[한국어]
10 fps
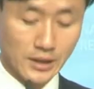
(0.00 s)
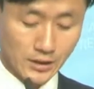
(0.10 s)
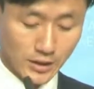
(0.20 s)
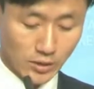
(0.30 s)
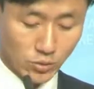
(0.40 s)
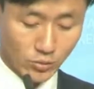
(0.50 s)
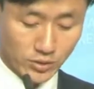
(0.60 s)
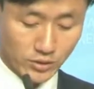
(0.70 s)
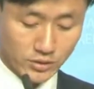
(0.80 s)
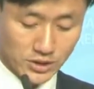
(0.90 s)

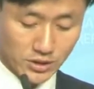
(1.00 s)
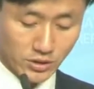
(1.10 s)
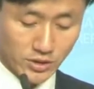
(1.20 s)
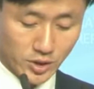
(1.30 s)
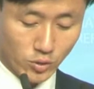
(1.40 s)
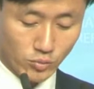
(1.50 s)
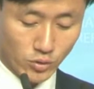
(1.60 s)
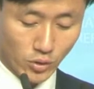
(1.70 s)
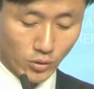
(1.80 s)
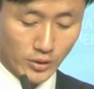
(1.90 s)
대통령 지정
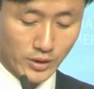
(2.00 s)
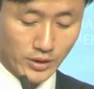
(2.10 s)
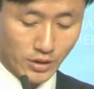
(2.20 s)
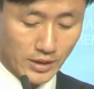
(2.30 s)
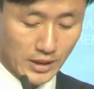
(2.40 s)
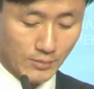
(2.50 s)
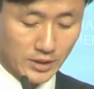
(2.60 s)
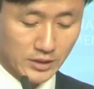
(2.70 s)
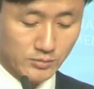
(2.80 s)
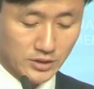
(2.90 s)
기록물로 열람이
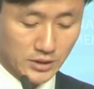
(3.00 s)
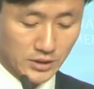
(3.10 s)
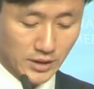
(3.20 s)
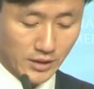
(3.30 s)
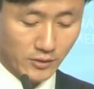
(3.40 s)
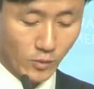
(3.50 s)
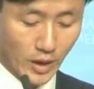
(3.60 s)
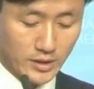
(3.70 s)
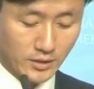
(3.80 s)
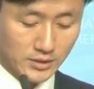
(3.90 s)
금지된
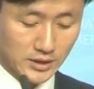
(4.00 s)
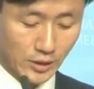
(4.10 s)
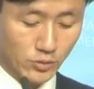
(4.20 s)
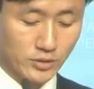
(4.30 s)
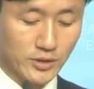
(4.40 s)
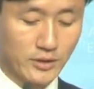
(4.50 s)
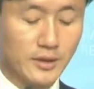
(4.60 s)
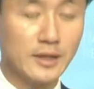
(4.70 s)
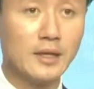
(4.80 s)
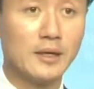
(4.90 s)
관련 자료들을
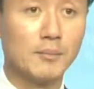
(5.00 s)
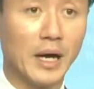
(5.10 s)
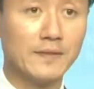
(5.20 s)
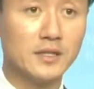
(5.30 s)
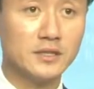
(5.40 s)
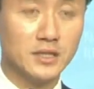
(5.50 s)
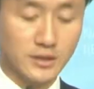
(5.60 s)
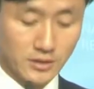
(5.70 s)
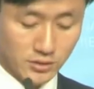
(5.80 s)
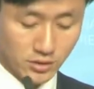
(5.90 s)

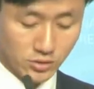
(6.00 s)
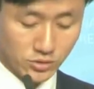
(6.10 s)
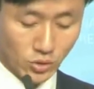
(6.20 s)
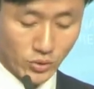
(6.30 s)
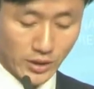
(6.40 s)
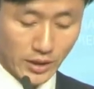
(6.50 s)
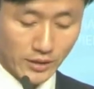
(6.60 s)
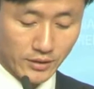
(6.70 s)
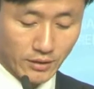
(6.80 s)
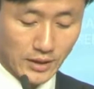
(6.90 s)
반드시
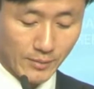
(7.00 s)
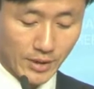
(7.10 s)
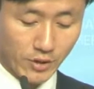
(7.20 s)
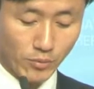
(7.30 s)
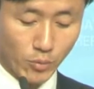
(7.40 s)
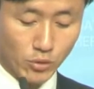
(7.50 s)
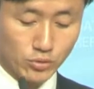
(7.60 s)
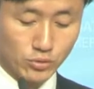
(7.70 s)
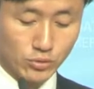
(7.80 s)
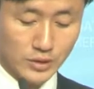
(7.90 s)
특조위가 열람하여 볼
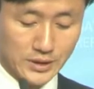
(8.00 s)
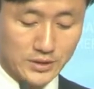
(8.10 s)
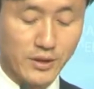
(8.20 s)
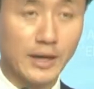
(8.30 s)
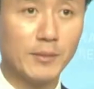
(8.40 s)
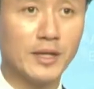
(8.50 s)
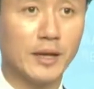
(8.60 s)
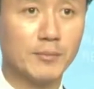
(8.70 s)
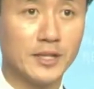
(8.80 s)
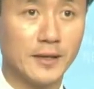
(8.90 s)
수 있어야만
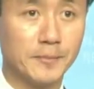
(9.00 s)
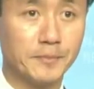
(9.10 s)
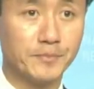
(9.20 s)
합니다.